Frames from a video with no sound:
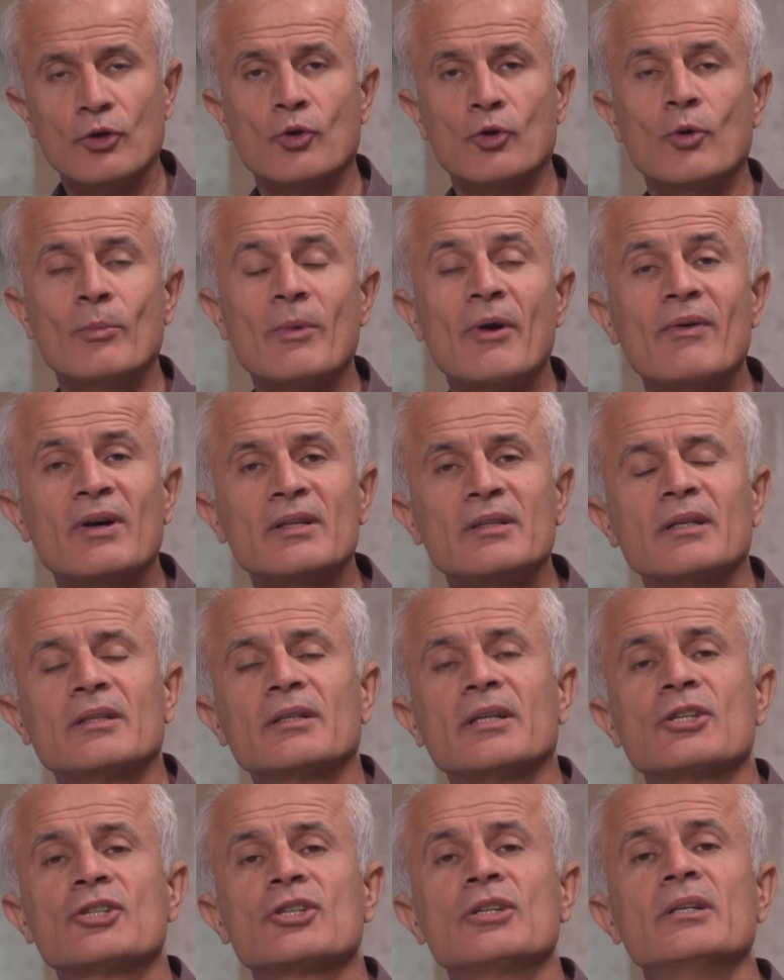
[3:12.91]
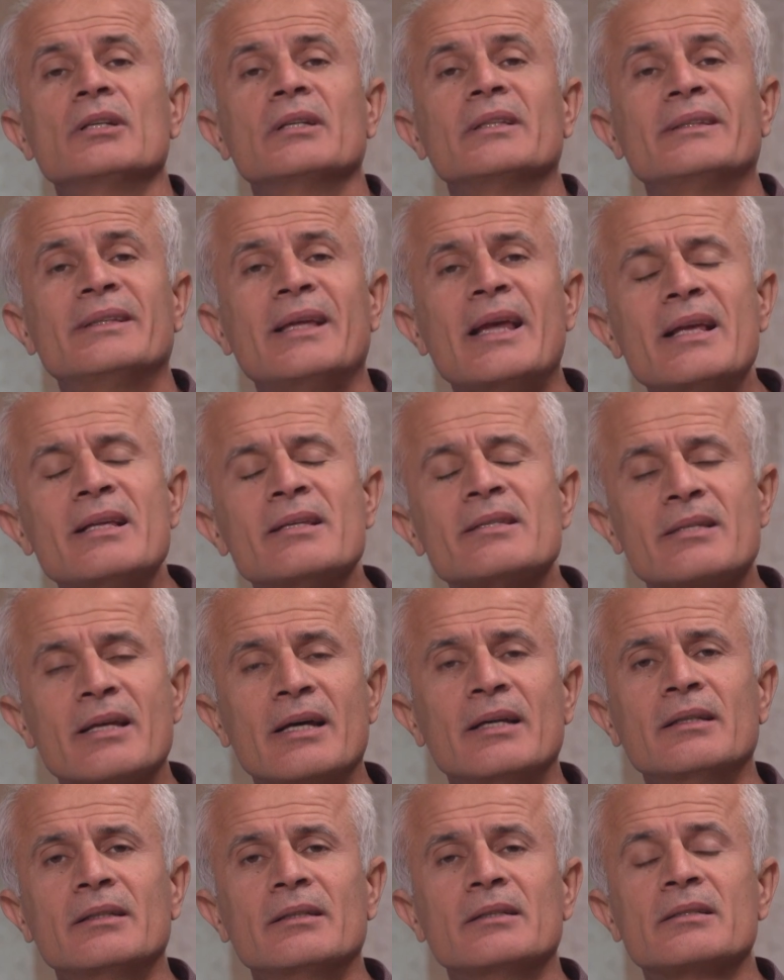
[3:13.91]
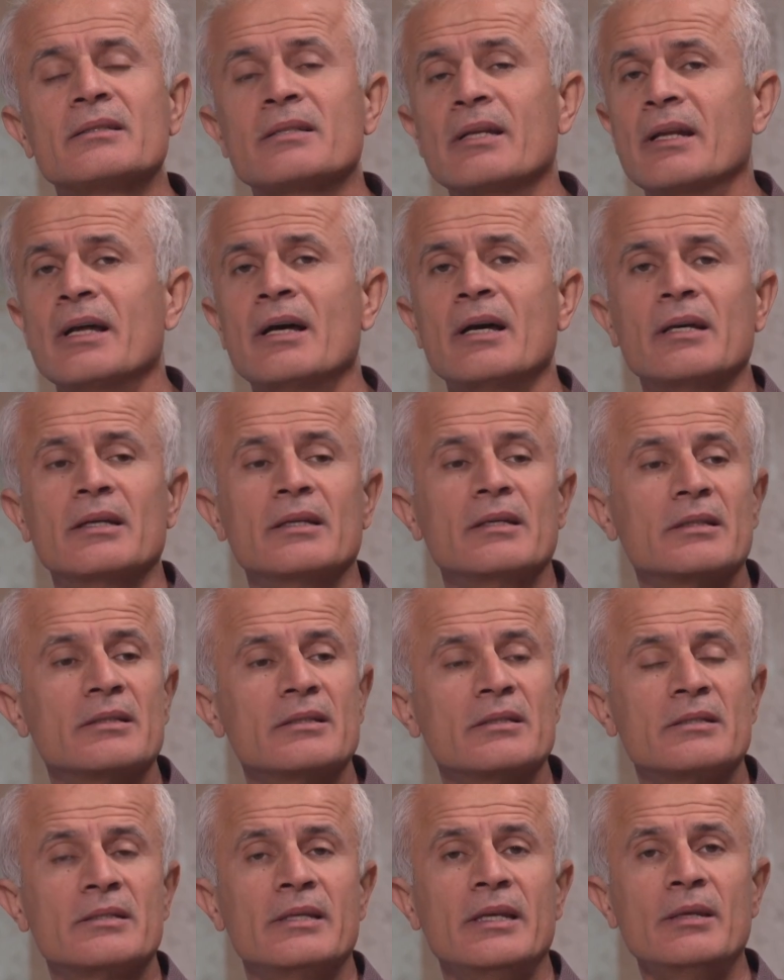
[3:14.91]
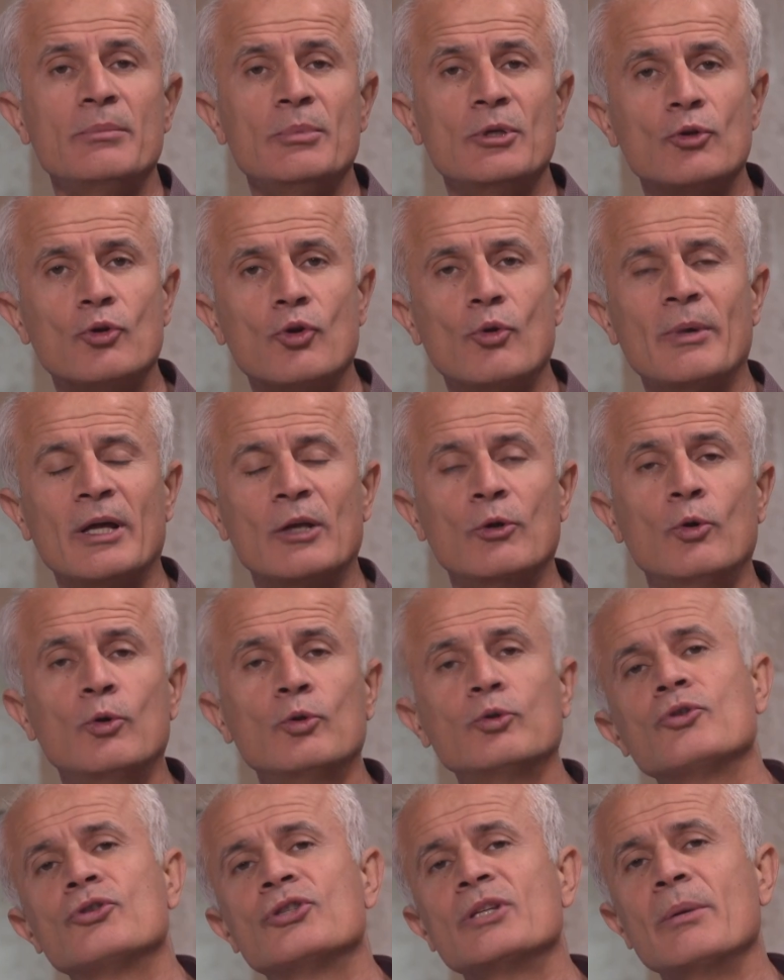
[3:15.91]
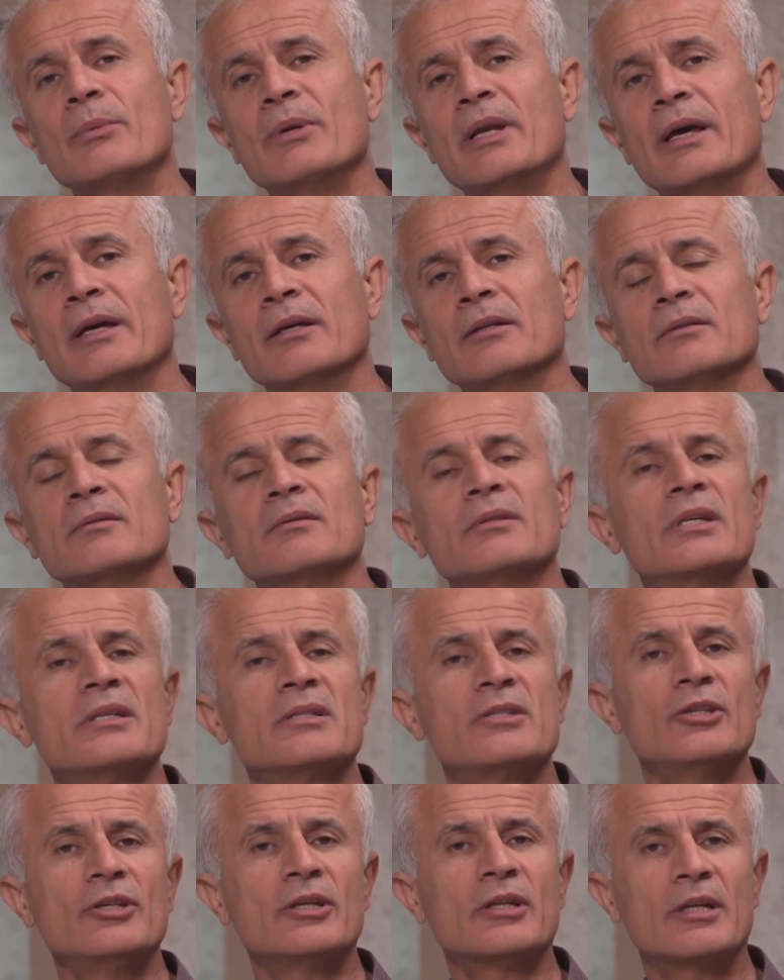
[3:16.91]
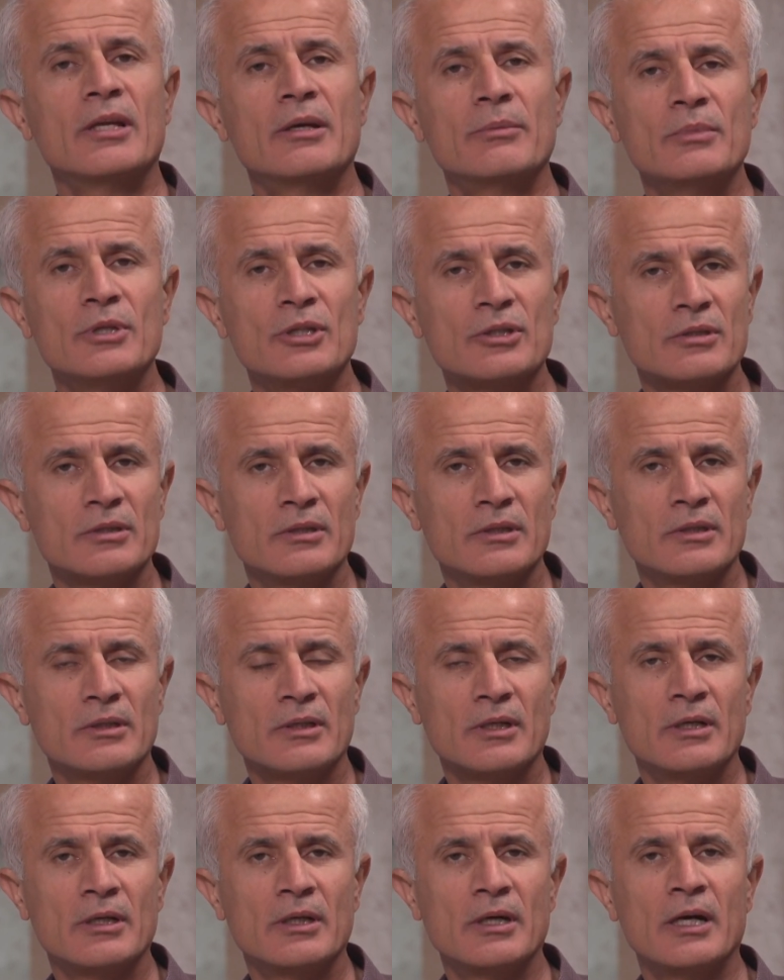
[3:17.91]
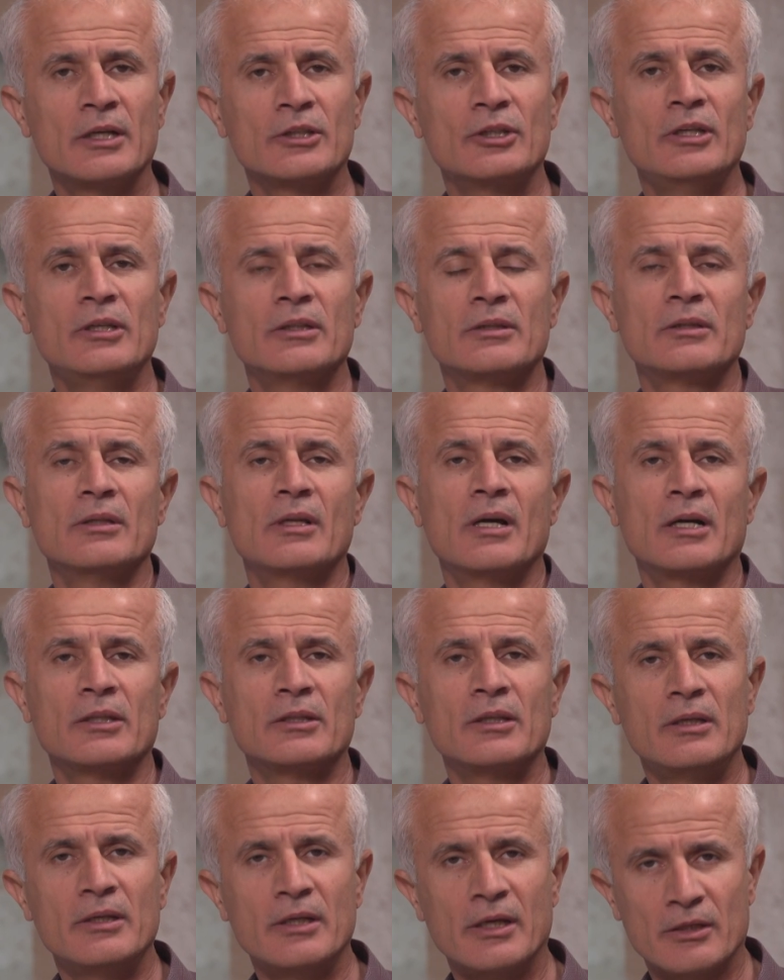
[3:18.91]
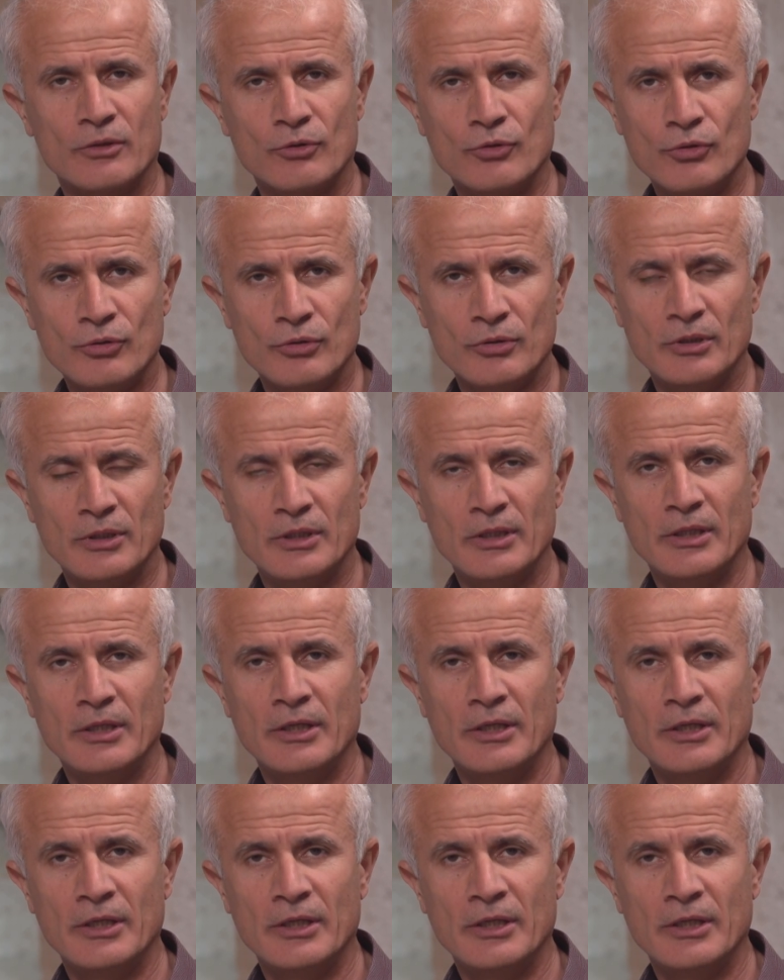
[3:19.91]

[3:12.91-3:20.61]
Roma vatandaşı değilsen sana seni bir Romalı öldürse bile kesinlikle bir e, adil adil yargı yok.